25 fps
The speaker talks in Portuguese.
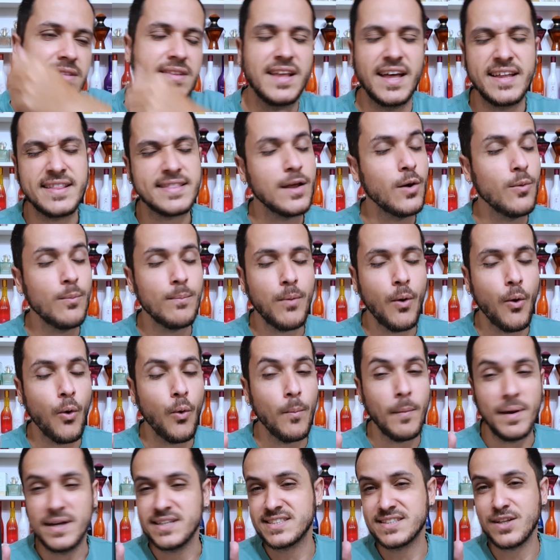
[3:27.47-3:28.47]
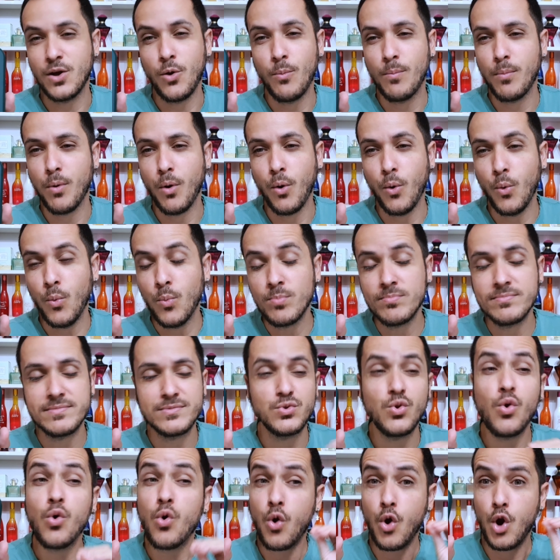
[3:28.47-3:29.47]
É tão bom, mas tão bom.
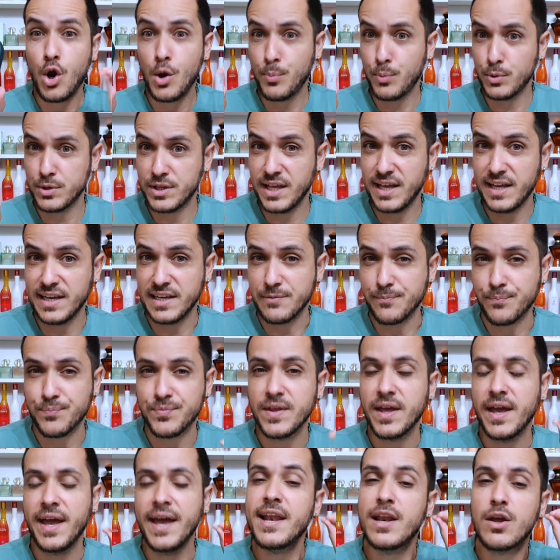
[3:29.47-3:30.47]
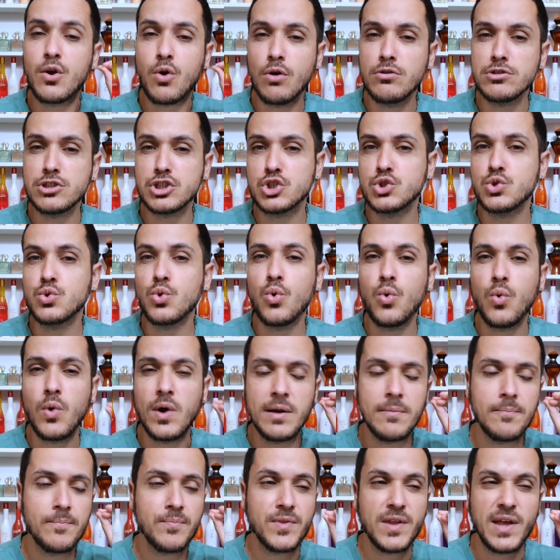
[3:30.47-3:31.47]
No corpo dele, ele
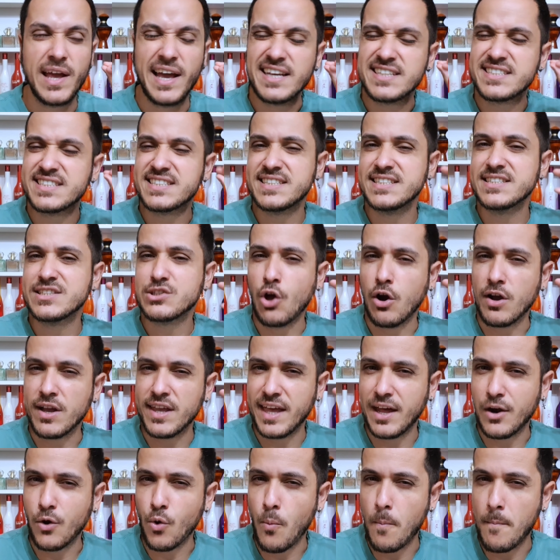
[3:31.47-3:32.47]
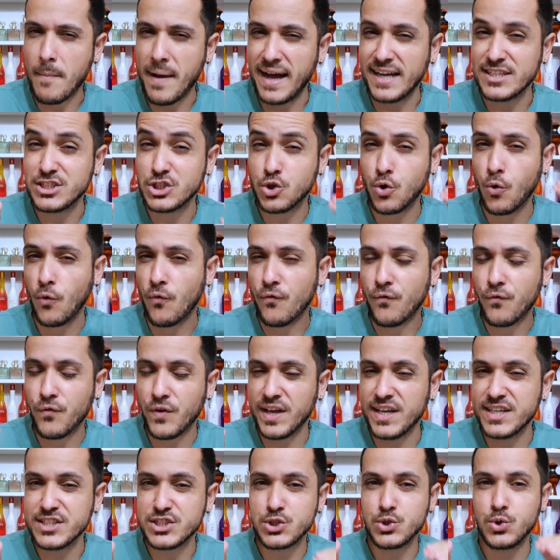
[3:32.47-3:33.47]
continua esse toque aromático,
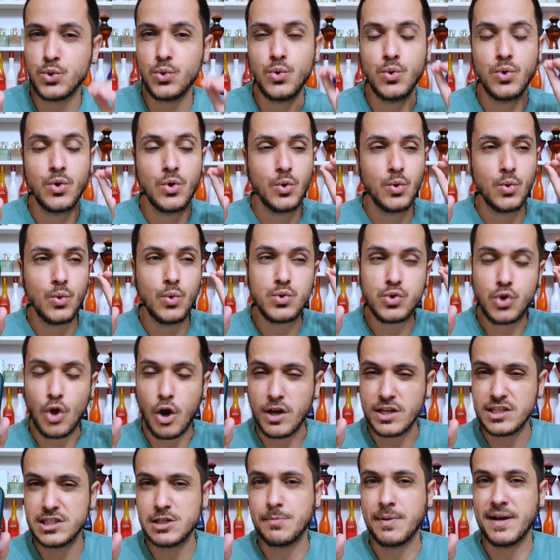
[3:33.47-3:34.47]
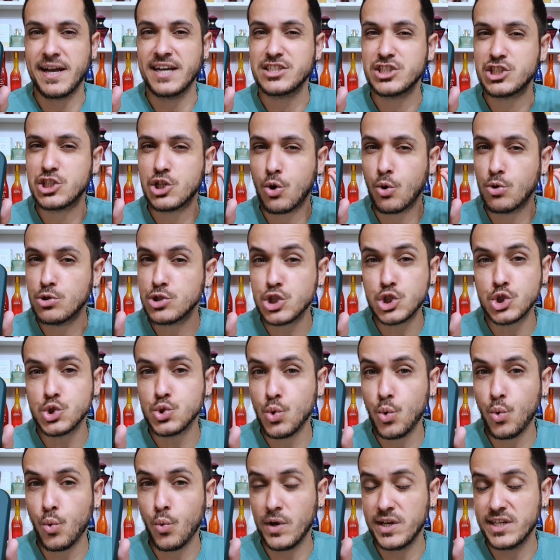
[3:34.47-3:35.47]
fresco, o toque de abacaxi
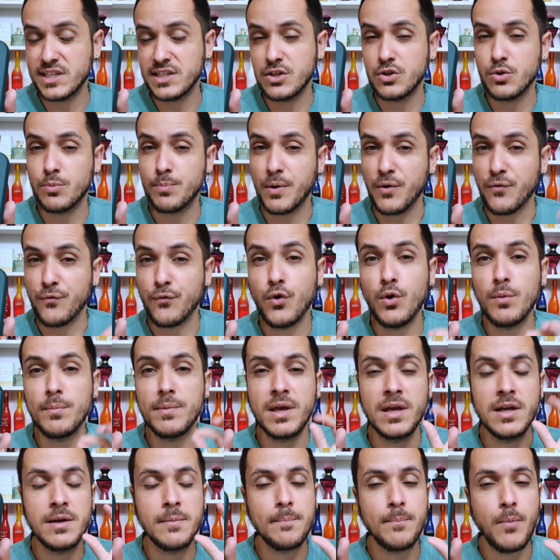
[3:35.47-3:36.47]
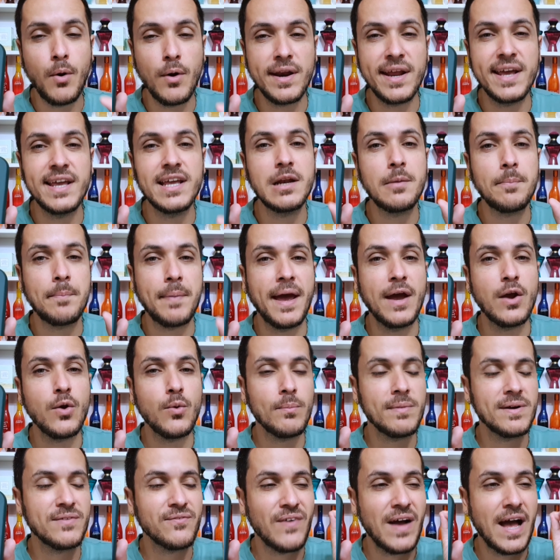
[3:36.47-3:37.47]
continua ainda do perfume, porém ele pega
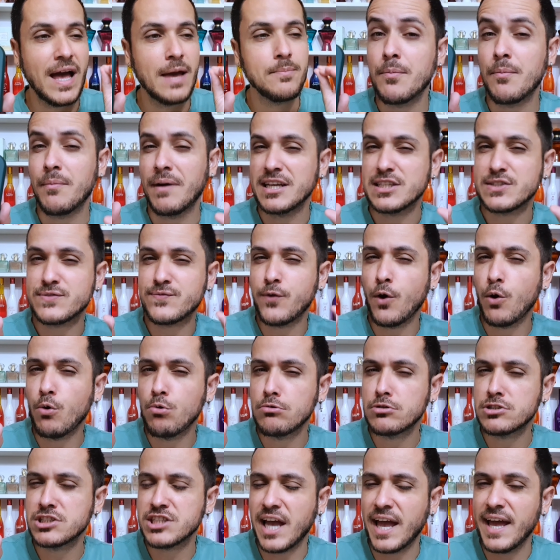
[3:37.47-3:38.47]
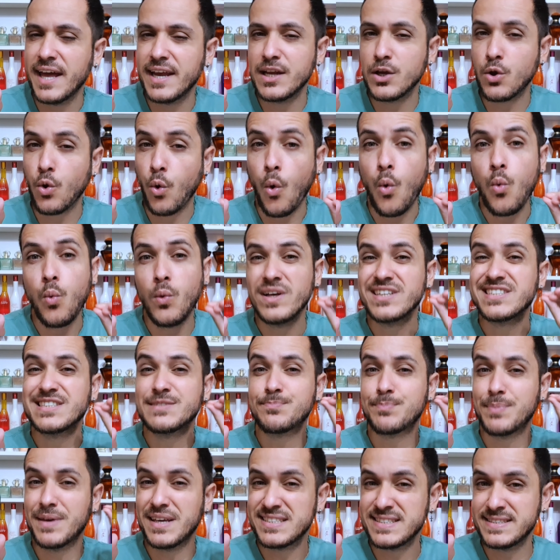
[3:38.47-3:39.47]
uma vibe mais fulgere com
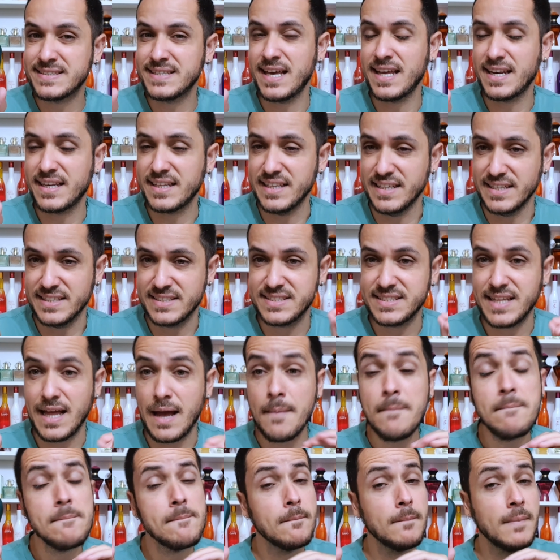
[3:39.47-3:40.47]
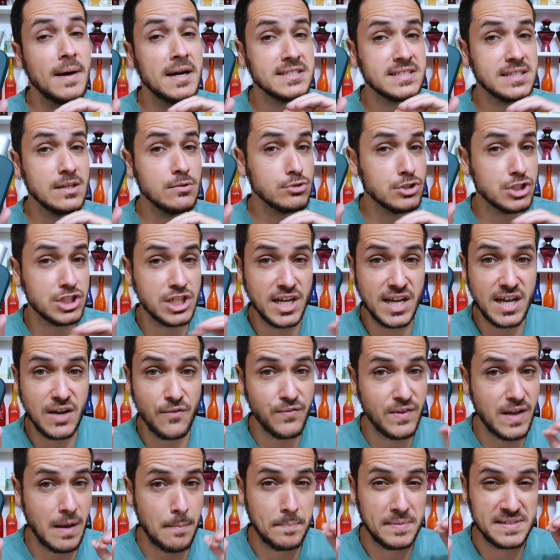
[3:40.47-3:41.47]
especiarias, tá? Mas não chega a
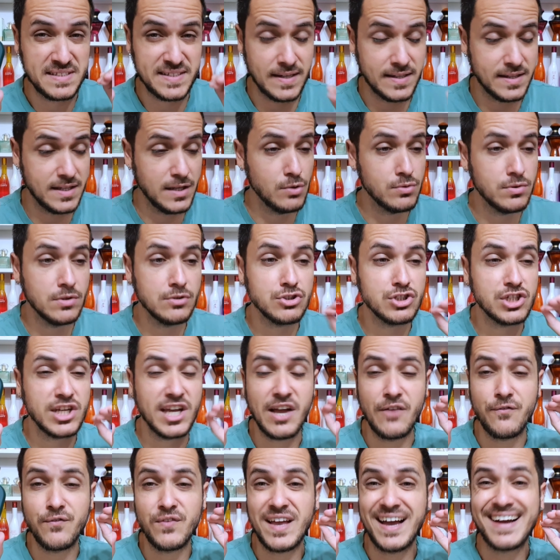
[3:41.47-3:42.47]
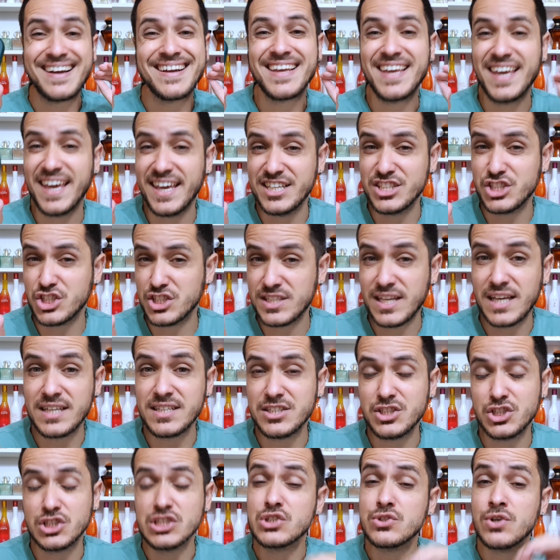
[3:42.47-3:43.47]
ficar pesadão, não chega a ficar quente,
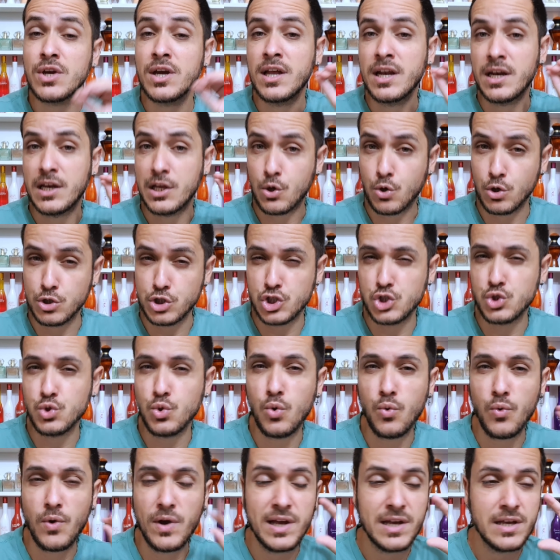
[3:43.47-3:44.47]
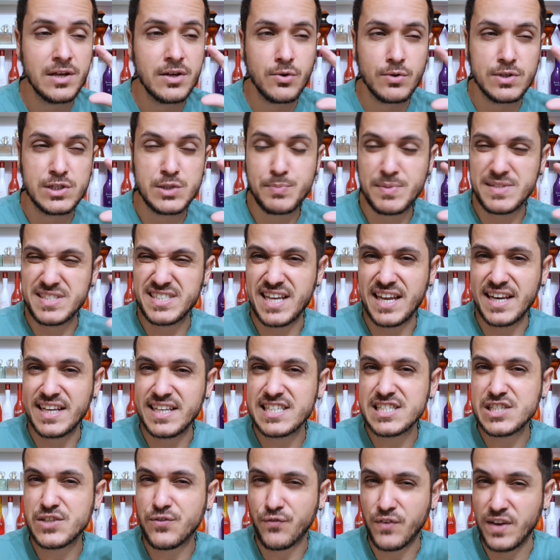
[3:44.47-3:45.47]
nada disso. E continua com
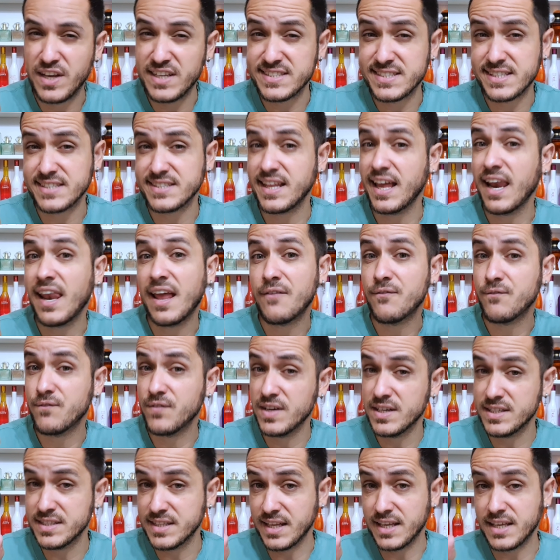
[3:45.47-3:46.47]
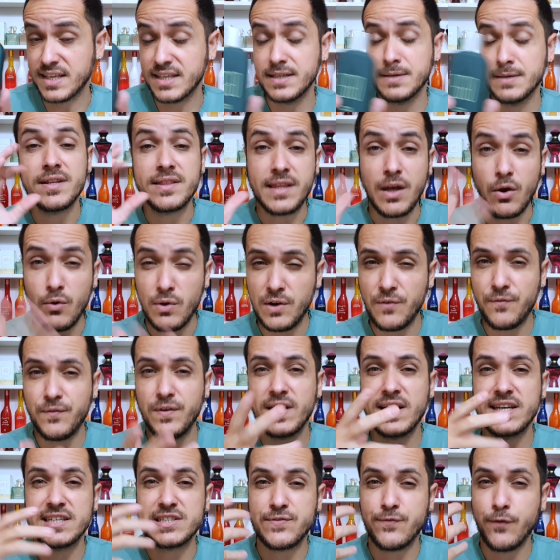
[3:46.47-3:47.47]
especiarias frescas, tem lavanda aqui. Então ele
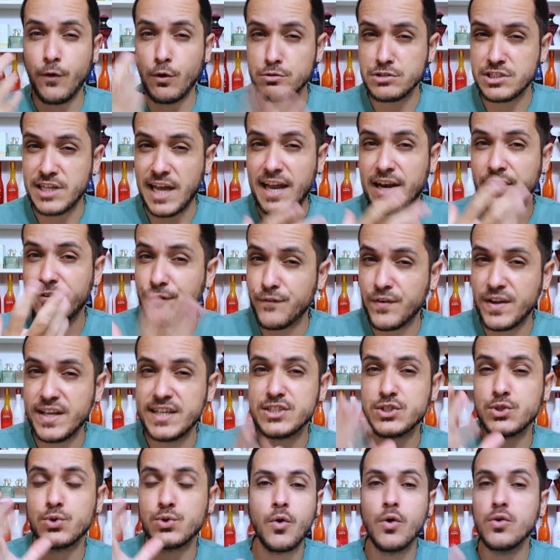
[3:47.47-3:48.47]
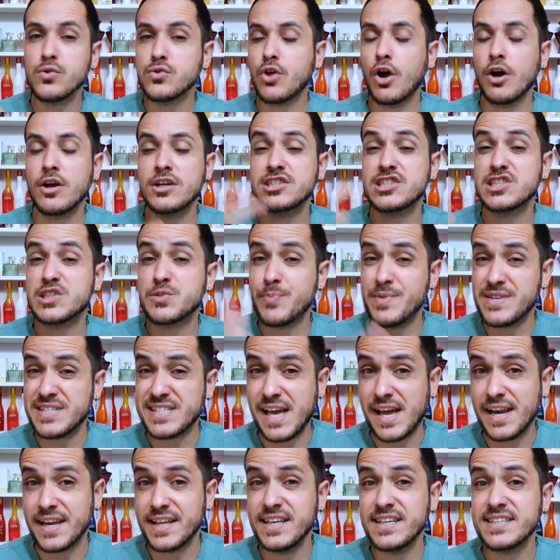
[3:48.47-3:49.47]
fica esse fulgere fresco com toque de
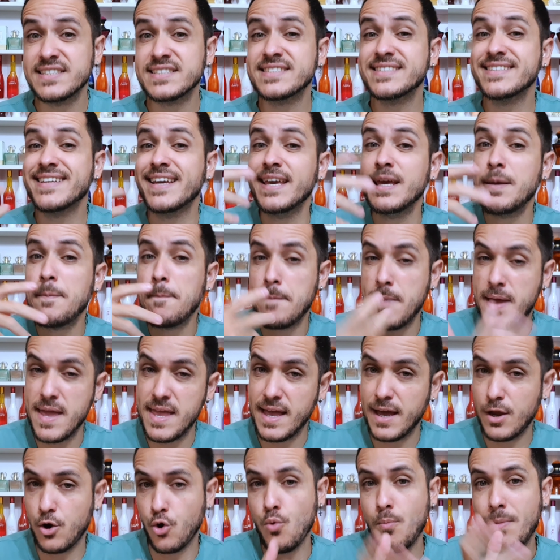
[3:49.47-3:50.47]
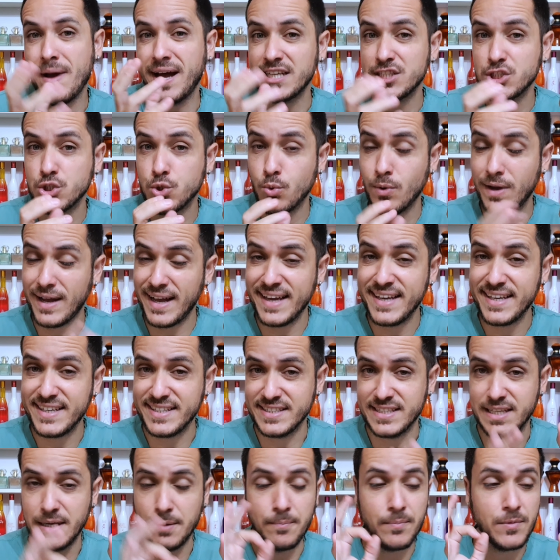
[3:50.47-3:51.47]
especiarias e bem aromático
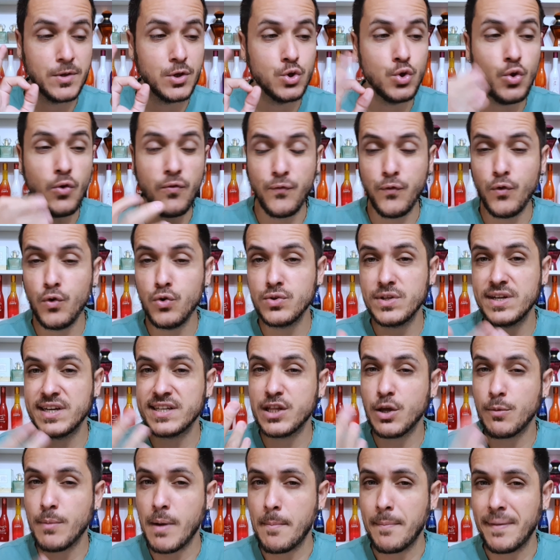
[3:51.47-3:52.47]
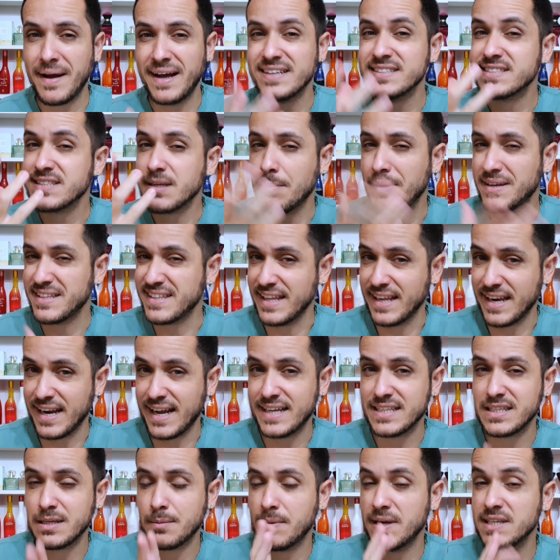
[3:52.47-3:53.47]
ainda. No fundo ele tem uma base
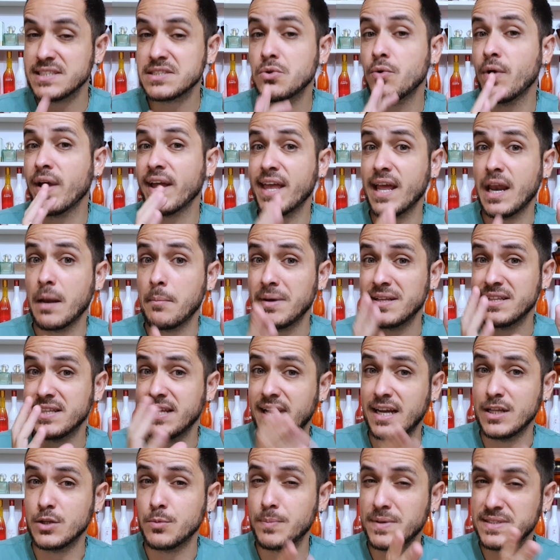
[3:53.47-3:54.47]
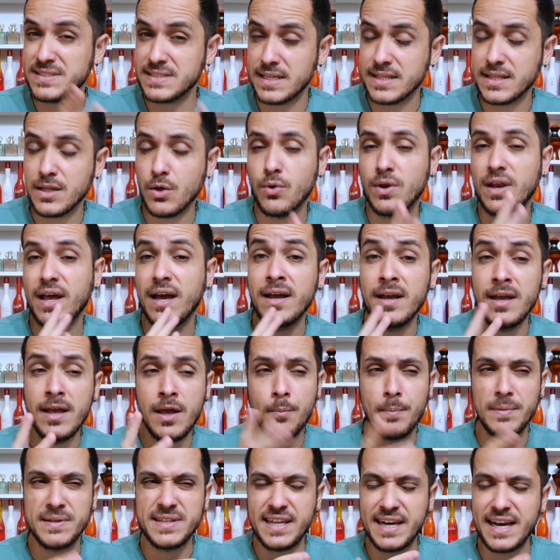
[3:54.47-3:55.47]
amadeirada, mas não é aquele amadeirado pesadão, né?
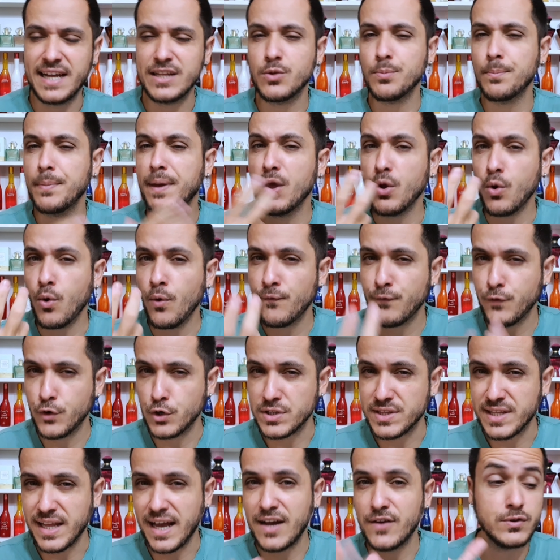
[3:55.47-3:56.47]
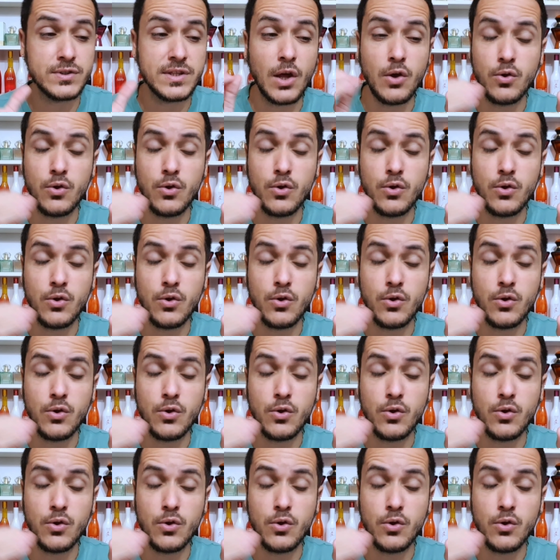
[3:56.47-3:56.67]
Amadeirado bem confortável.